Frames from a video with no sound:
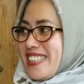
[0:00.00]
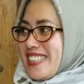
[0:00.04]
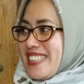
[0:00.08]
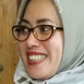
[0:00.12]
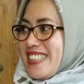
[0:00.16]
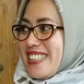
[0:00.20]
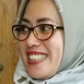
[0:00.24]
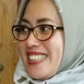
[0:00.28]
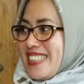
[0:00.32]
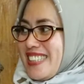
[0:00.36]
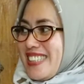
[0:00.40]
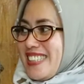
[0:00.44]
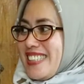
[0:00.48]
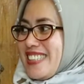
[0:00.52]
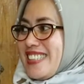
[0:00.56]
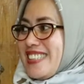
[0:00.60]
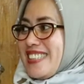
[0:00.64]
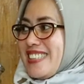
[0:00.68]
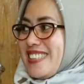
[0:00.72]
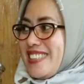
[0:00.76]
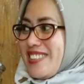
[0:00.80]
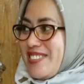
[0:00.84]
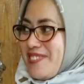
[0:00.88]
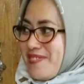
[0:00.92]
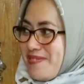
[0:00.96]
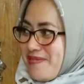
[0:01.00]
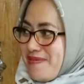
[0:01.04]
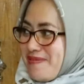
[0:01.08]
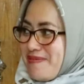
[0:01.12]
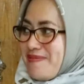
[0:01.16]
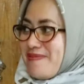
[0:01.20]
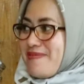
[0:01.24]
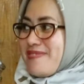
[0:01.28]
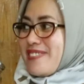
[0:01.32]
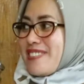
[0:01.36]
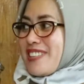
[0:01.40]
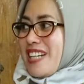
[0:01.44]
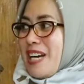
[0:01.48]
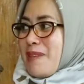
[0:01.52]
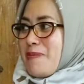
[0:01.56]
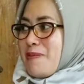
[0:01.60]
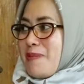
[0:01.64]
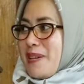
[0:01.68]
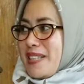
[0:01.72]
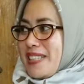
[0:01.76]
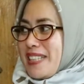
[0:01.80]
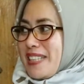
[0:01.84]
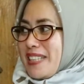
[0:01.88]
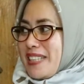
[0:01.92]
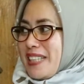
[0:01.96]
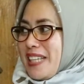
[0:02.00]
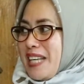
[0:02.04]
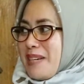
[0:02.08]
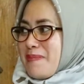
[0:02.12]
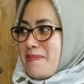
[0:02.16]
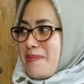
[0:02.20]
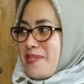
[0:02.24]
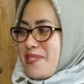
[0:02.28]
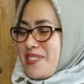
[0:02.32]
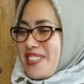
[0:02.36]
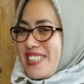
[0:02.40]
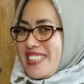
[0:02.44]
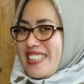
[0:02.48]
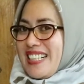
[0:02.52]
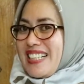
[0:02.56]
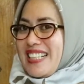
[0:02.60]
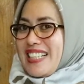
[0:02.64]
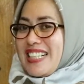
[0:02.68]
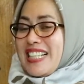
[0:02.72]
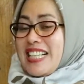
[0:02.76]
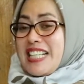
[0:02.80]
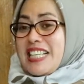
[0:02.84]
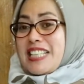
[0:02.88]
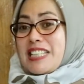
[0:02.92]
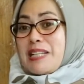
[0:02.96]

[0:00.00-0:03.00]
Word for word: di Kabupaten Lampung Tengah.